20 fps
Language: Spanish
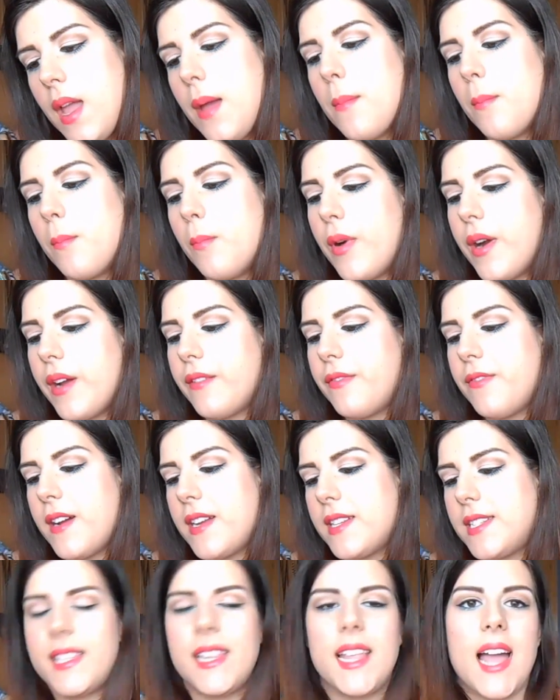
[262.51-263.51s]

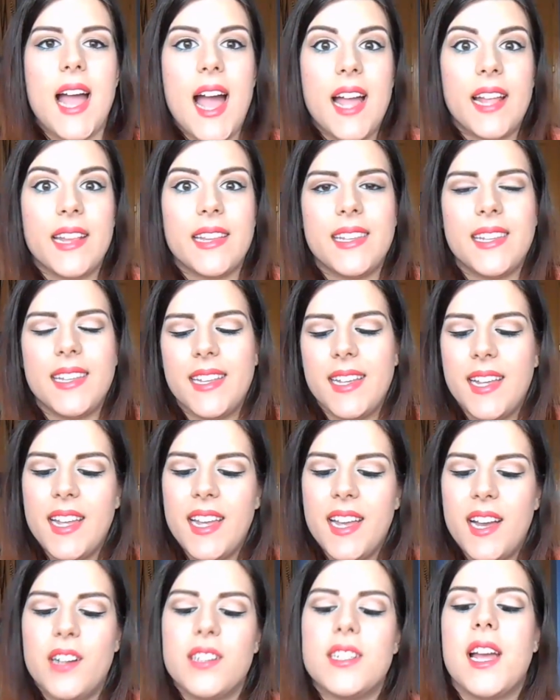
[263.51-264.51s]
Breakfast at.
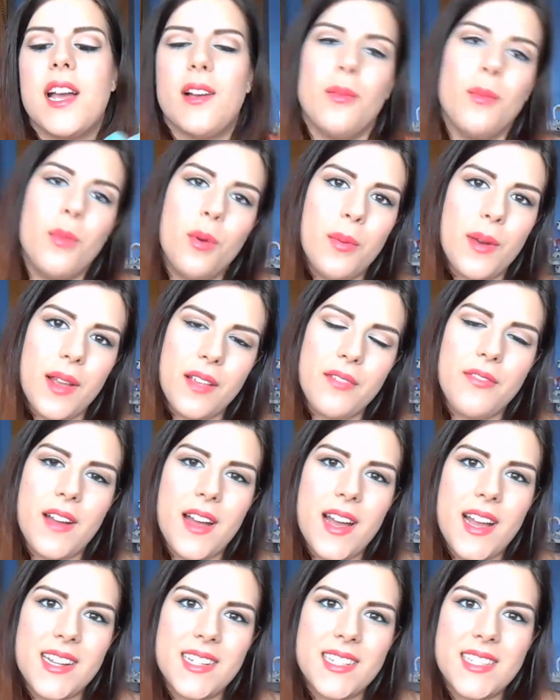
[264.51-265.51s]
O sea, como
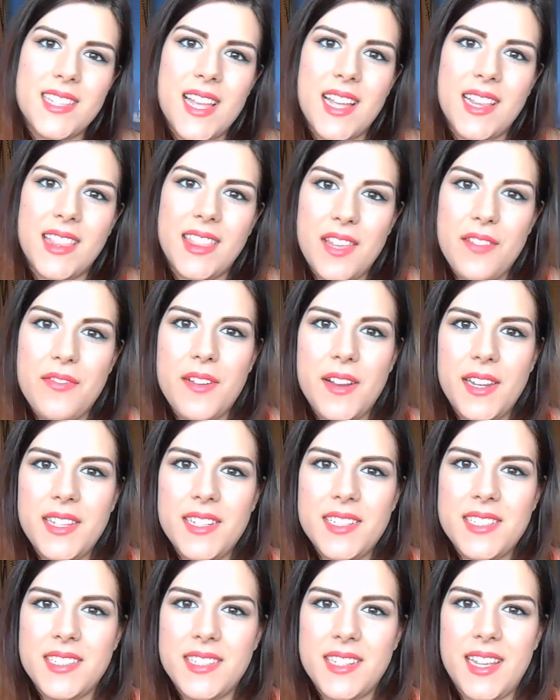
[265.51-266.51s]
Breakfast at
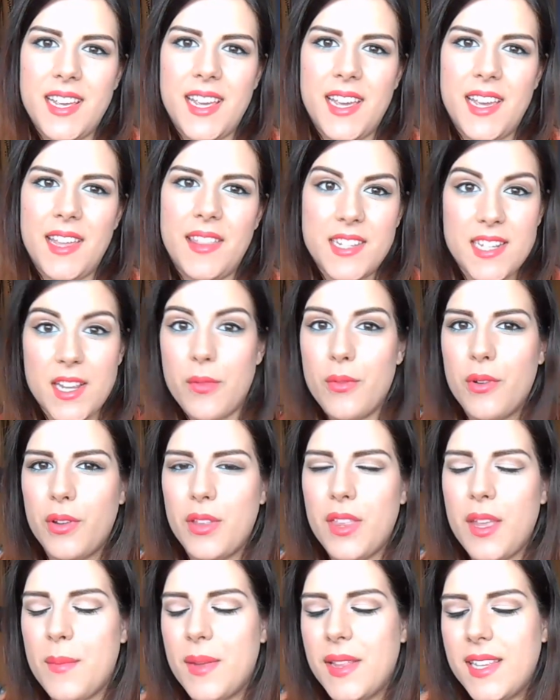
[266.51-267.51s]
Tiffany's, eh, desayuno con
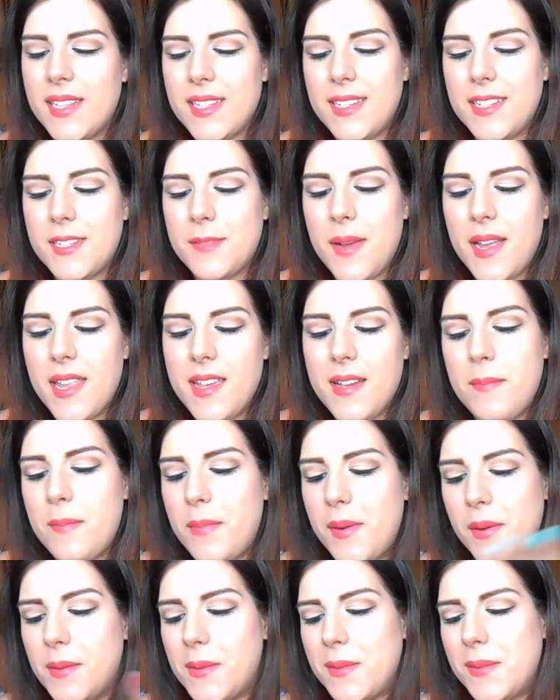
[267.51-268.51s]
diamantes en España,
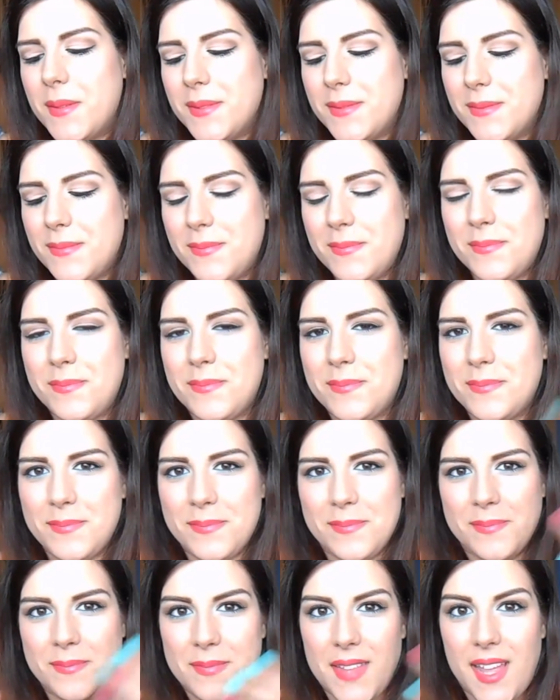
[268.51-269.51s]
pero
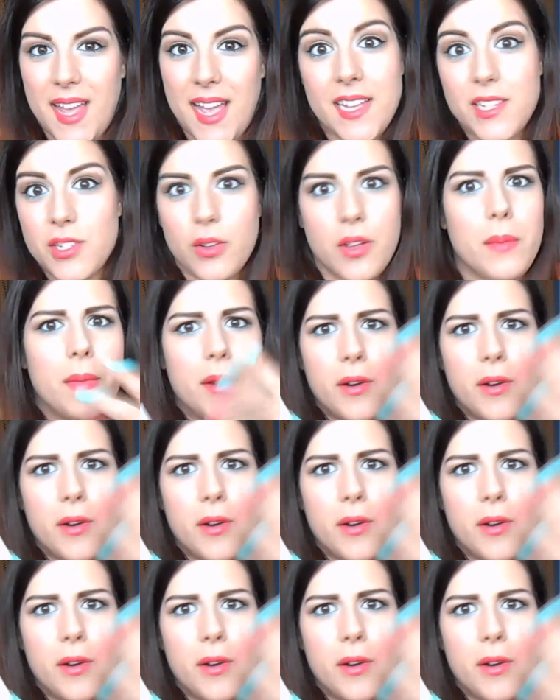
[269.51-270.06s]
eso que me